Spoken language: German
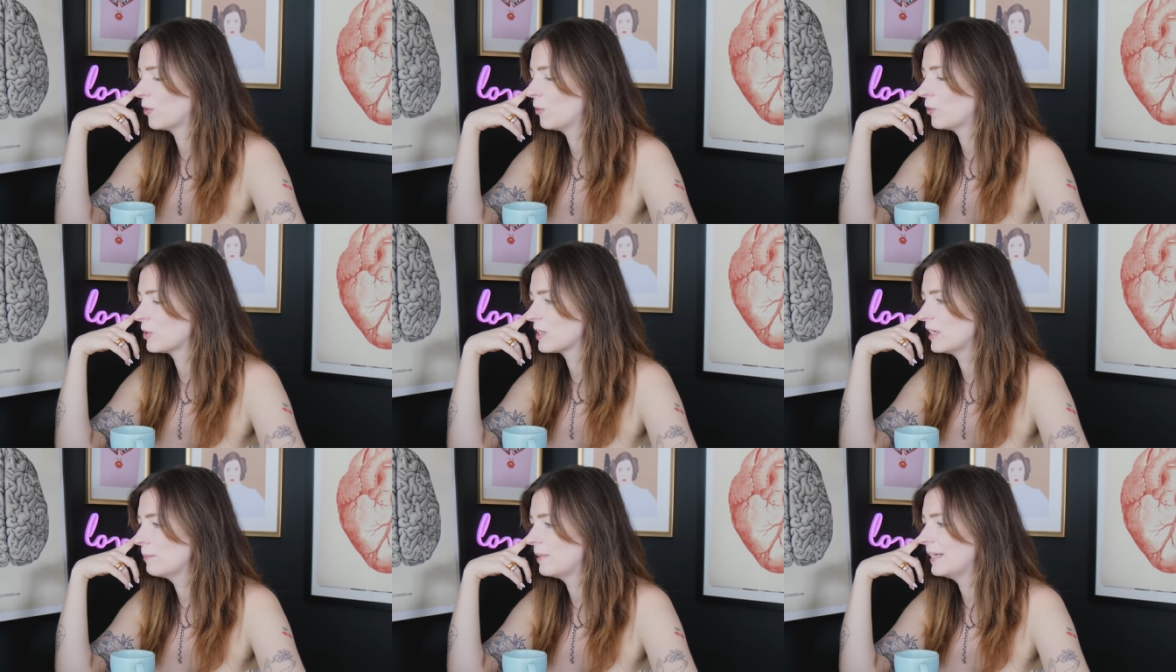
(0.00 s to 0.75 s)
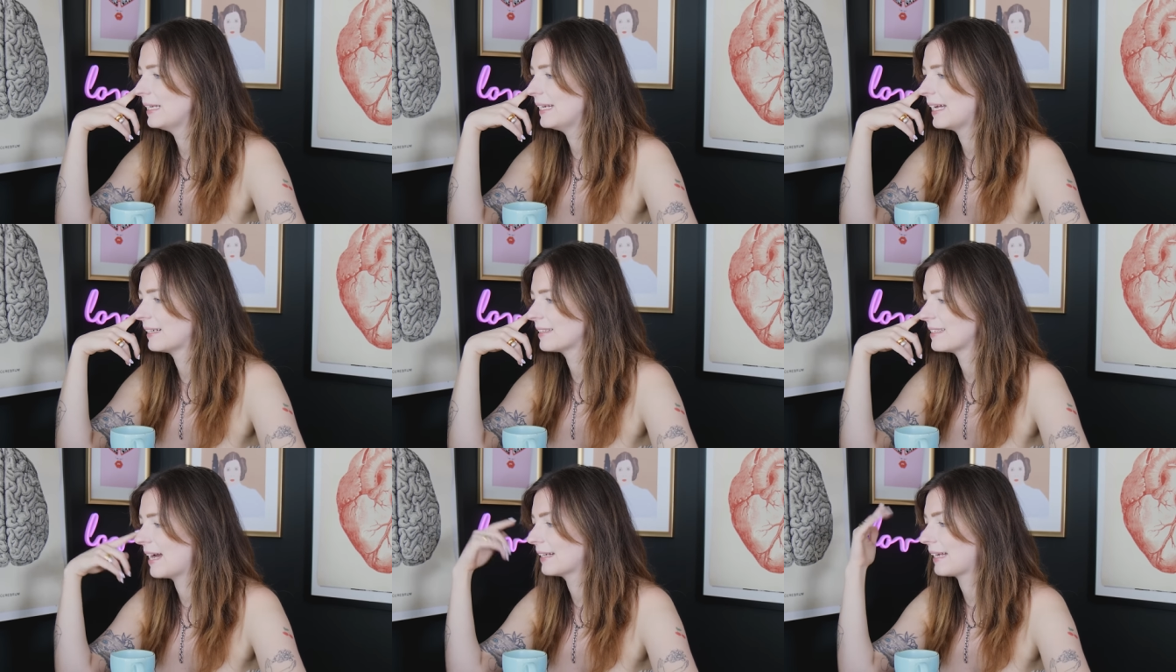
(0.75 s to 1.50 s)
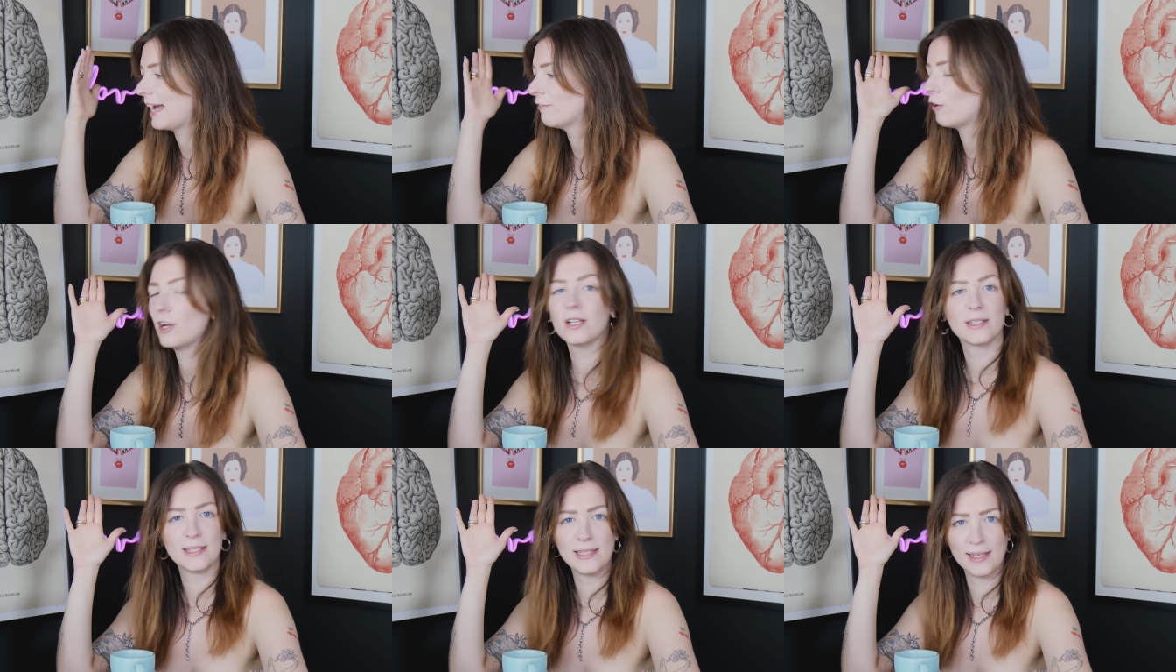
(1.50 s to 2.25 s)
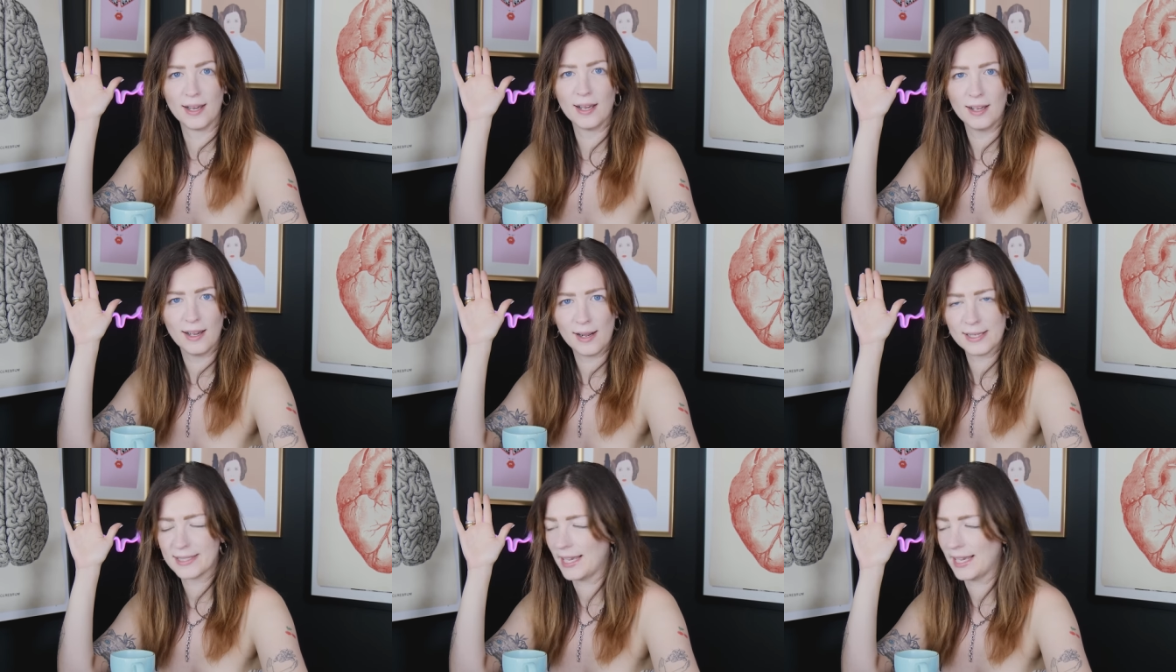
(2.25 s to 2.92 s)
Und unsere liebe Lilil hat gesagt, I volunteer als